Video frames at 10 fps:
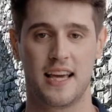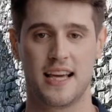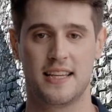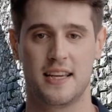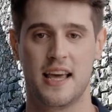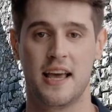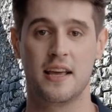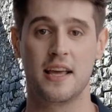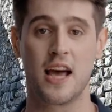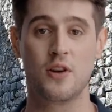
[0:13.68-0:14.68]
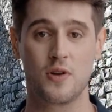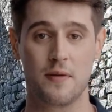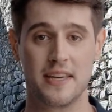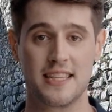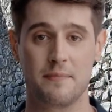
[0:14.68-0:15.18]
Reatina,
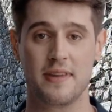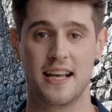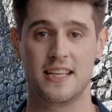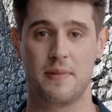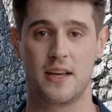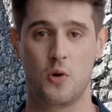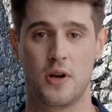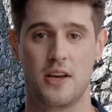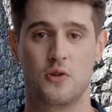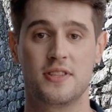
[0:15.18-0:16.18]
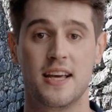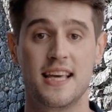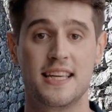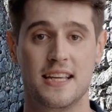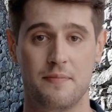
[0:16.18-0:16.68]
naturalmente a piedi percorrendo stradine di